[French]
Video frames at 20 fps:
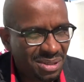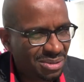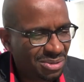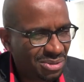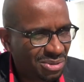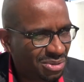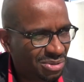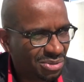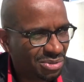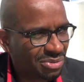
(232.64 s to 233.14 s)

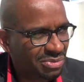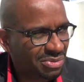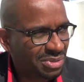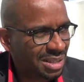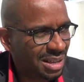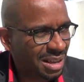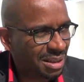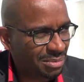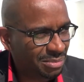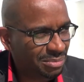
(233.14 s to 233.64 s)
je trouve
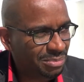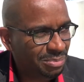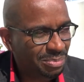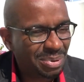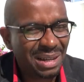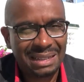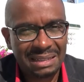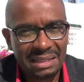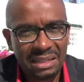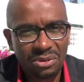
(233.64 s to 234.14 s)
ça
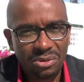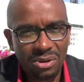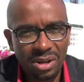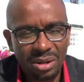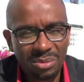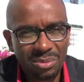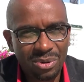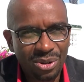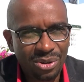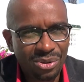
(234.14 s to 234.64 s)

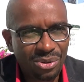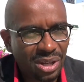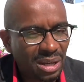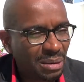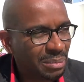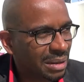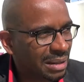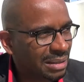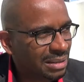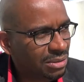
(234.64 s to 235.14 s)
particulièrement
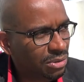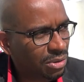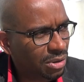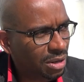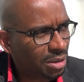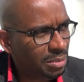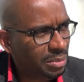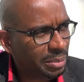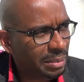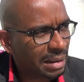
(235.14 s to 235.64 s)
gloqué
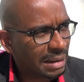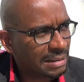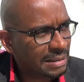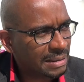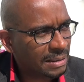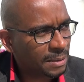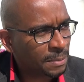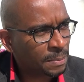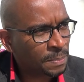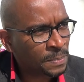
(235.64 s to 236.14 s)
particulièrement
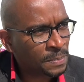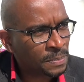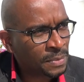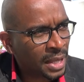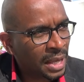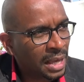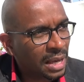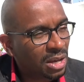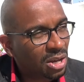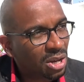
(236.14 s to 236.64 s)
malsain,
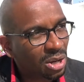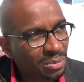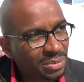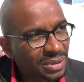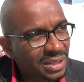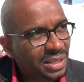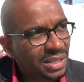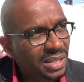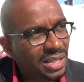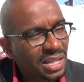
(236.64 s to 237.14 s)
comme
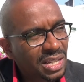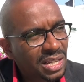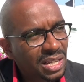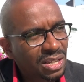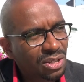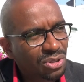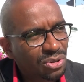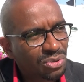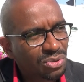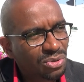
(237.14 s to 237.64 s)

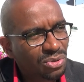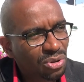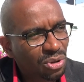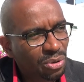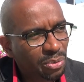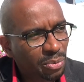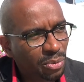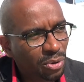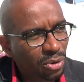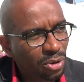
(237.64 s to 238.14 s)
si
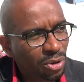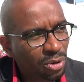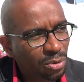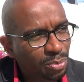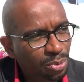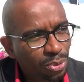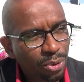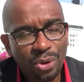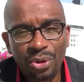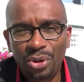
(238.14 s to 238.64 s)
justement
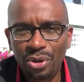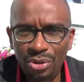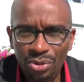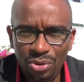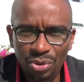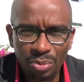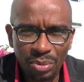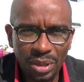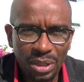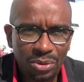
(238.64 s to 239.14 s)
pour que
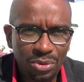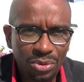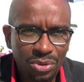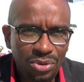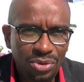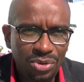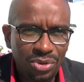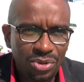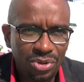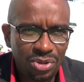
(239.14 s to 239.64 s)
Dieu
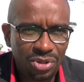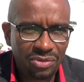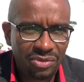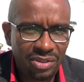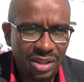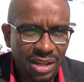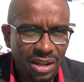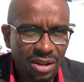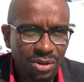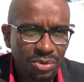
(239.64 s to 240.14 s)
m'écoute, je
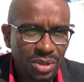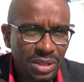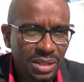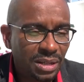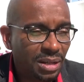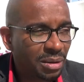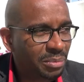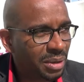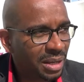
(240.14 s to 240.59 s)
vais lui dire